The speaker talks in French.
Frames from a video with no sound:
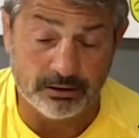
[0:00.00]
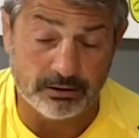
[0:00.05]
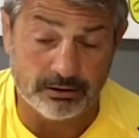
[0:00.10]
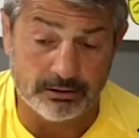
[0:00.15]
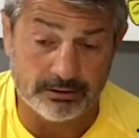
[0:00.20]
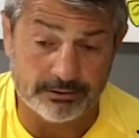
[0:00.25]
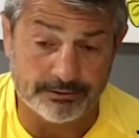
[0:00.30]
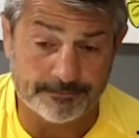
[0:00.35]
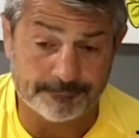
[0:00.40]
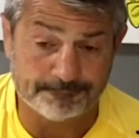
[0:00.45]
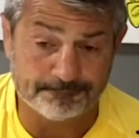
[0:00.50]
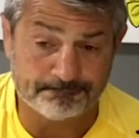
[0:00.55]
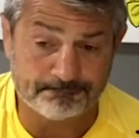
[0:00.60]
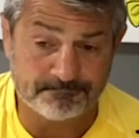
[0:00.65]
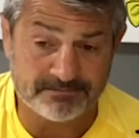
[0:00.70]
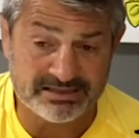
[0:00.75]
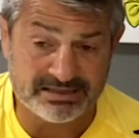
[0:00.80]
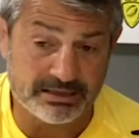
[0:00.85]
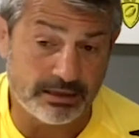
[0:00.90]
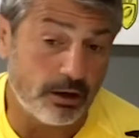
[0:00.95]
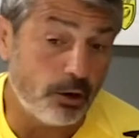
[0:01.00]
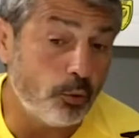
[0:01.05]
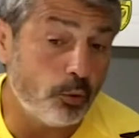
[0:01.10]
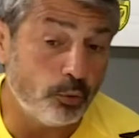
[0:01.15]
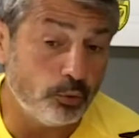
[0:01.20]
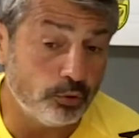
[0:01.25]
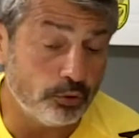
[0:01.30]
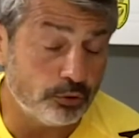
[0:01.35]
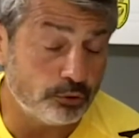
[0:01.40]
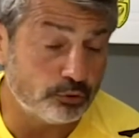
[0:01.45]
Euh, c'est là
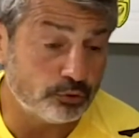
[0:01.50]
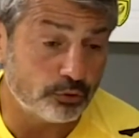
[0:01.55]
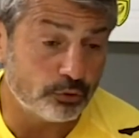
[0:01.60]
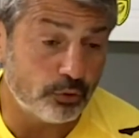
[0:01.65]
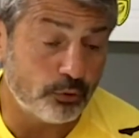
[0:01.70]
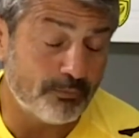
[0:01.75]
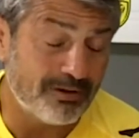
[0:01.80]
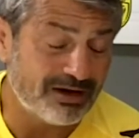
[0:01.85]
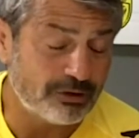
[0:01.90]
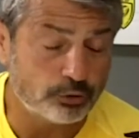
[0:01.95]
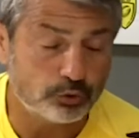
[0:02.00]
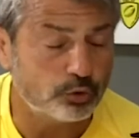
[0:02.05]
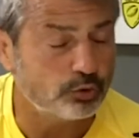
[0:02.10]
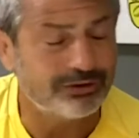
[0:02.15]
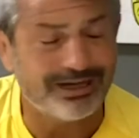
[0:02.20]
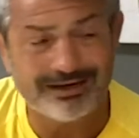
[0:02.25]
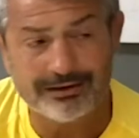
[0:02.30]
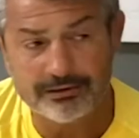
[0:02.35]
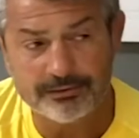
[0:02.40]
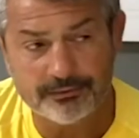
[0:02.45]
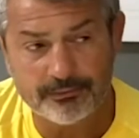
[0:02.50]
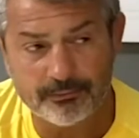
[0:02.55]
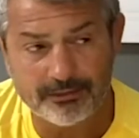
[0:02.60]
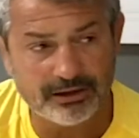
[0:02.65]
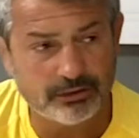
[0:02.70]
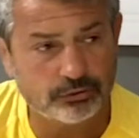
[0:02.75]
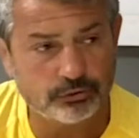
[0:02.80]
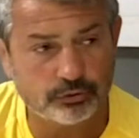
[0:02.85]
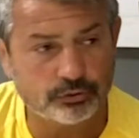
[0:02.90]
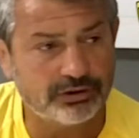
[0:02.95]
où on marque trop tard. On
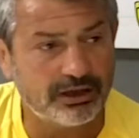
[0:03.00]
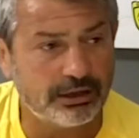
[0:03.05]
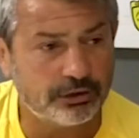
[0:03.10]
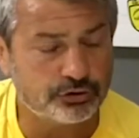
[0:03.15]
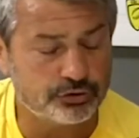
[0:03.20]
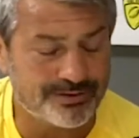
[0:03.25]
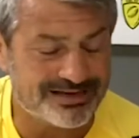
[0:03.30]
marque trop tard.